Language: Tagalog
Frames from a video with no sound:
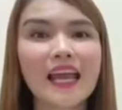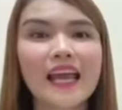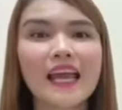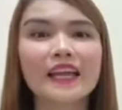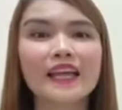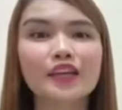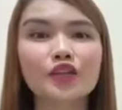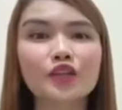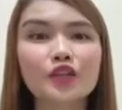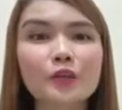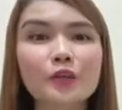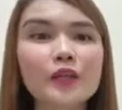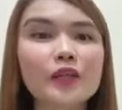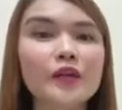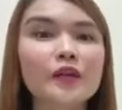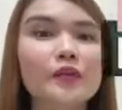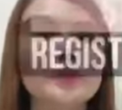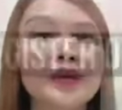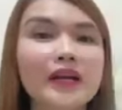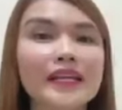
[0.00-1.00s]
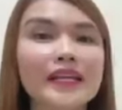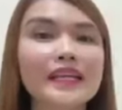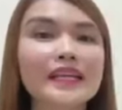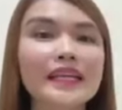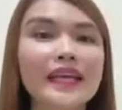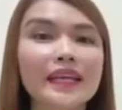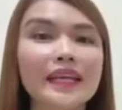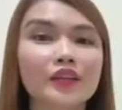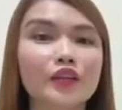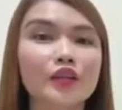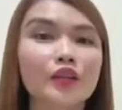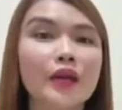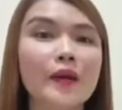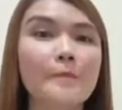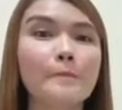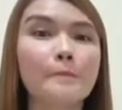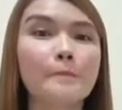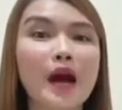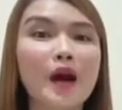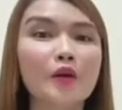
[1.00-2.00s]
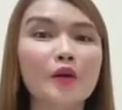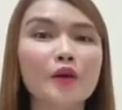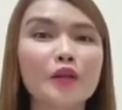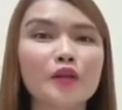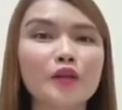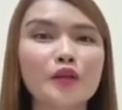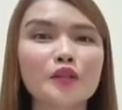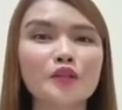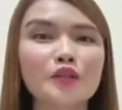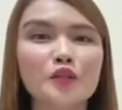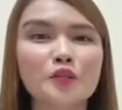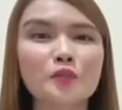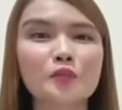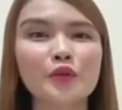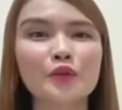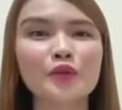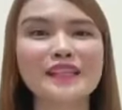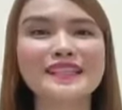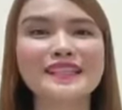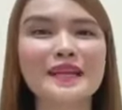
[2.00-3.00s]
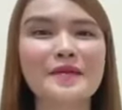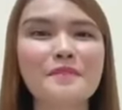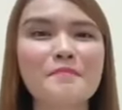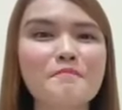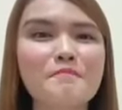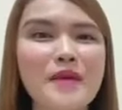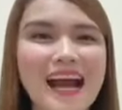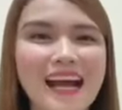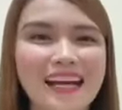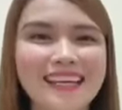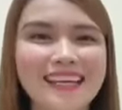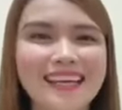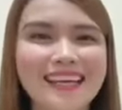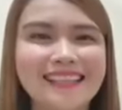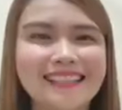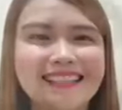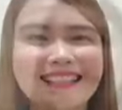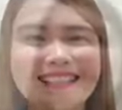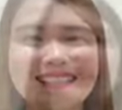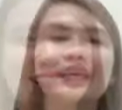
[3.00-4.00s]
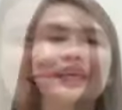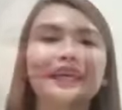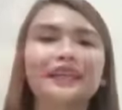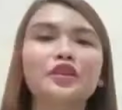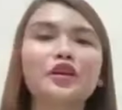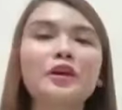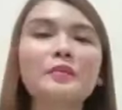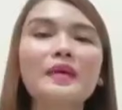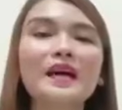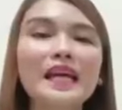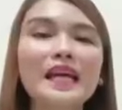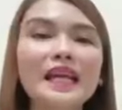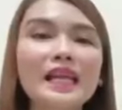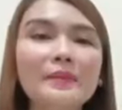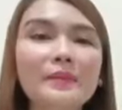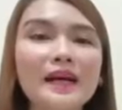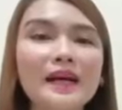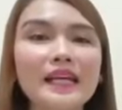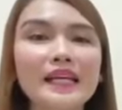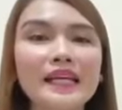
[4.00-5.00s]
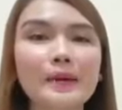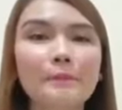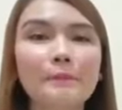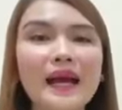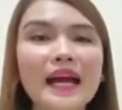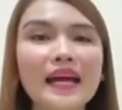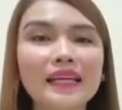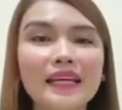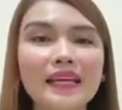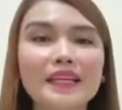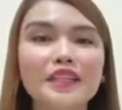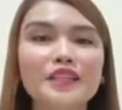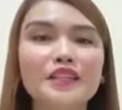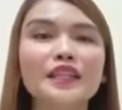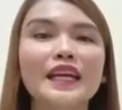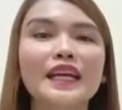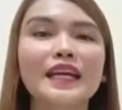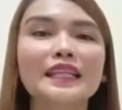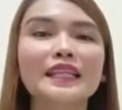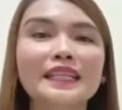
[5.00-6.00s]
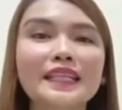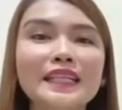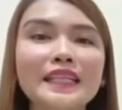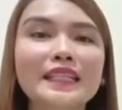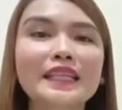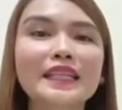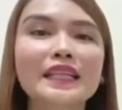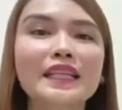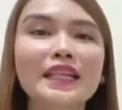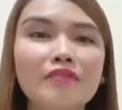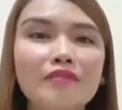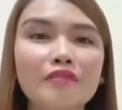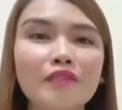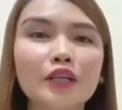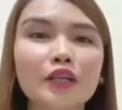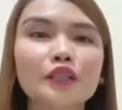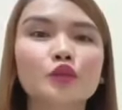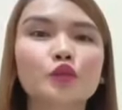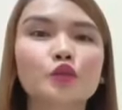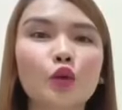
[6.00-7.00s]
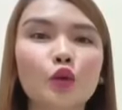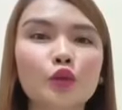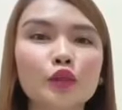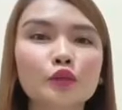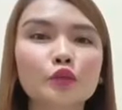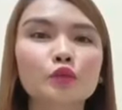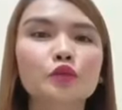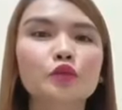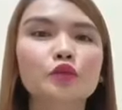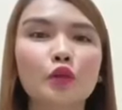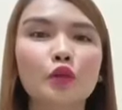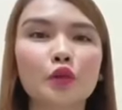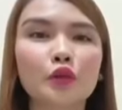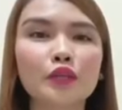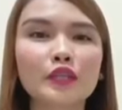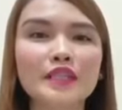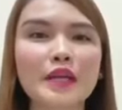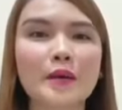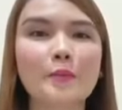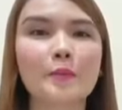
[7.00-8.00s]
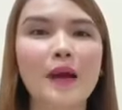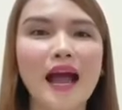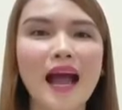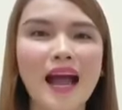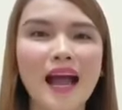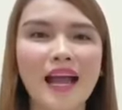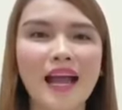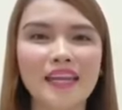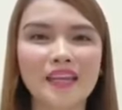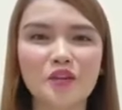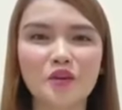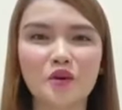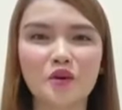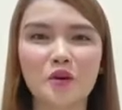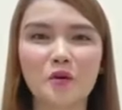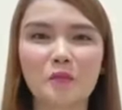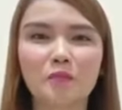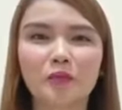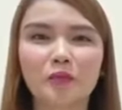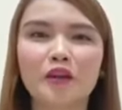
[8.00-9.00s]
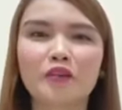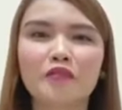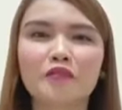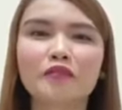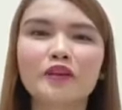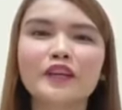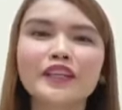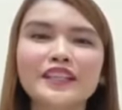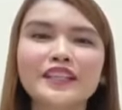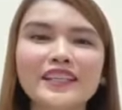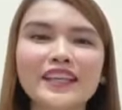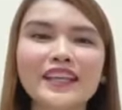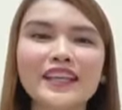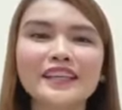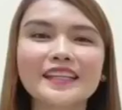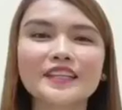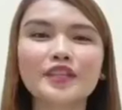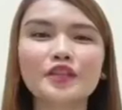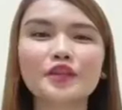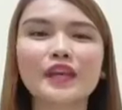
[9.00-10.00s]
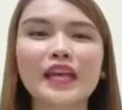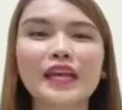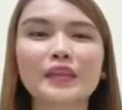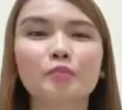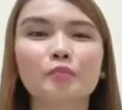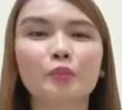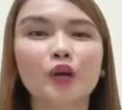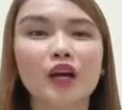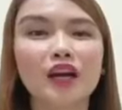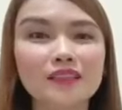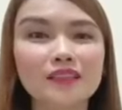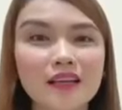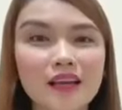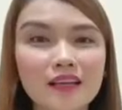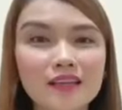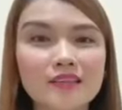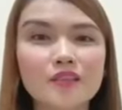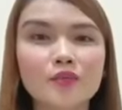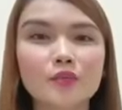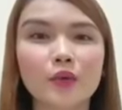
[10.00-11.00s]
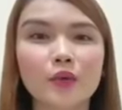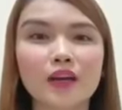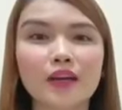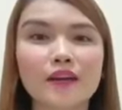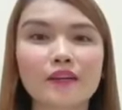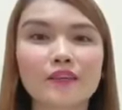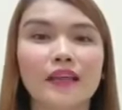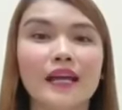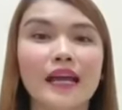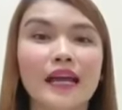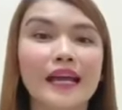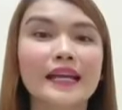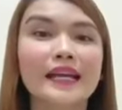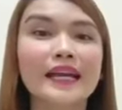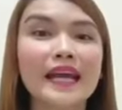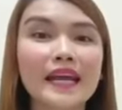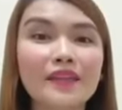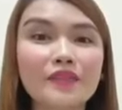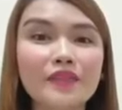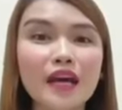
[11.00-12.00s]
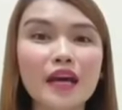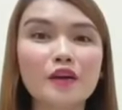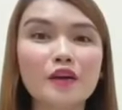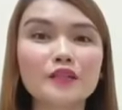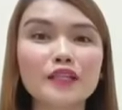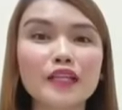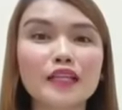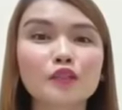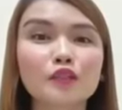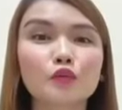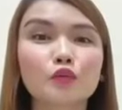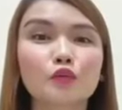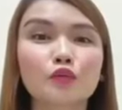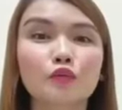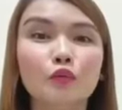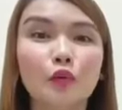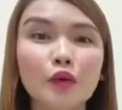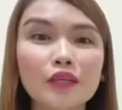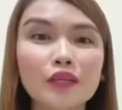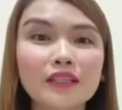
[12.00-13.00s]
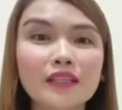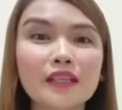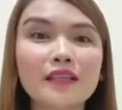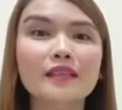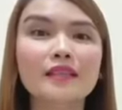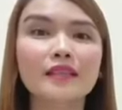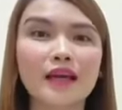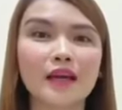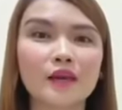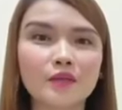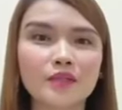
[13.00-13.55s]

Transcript: and you will already get your Empowered Consumerism Package. At ito ang mga laman ng package na i-deliver door-to-door sa bahay nyo. First is, you get products worth 9,000 to 14,000.